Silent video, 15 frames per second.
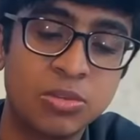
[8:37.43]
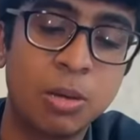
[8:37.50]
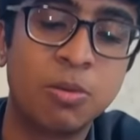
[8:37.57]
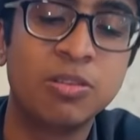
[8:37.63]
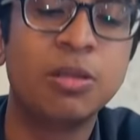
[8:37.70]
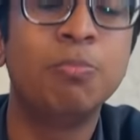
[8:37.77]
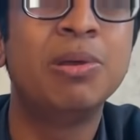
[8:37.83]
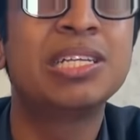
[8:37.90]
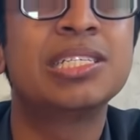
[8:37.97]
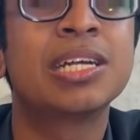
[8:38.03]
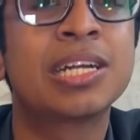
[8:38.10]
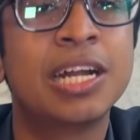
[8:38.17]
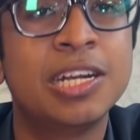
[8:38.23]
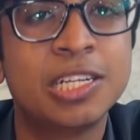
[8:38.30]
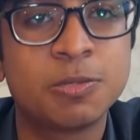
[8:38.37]
நம்ம வந்து
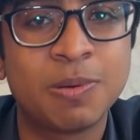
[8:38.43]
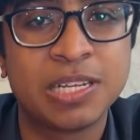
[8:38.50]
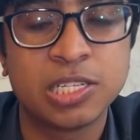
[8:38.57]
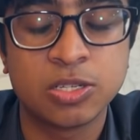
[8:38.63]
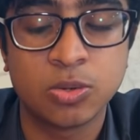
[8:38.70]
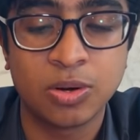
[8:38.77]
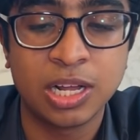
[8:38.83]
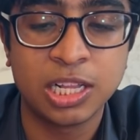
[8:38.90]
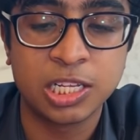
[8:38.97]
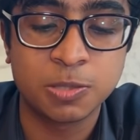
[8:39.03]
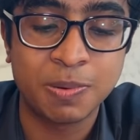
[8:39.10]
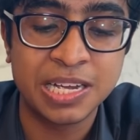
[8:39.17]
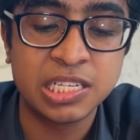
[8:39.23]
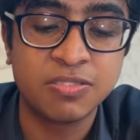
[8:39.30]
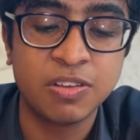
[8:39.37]
மிக்சர் கண்ட்ரி ஸ்பைசஸோட அந்த
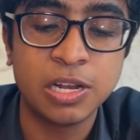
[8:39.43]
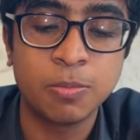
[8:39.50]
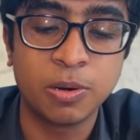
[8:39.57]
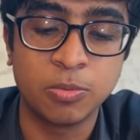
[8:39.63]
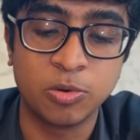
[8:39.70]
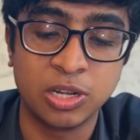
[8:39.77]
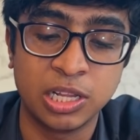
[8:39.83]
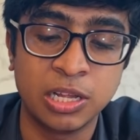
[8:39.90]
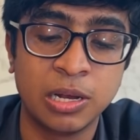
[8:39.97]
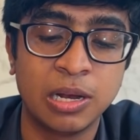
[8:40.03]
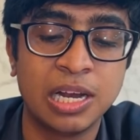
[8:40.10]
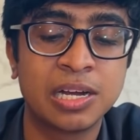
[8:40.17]
ஸ்பைஸ் ஃபீல் பண்ண முடியுது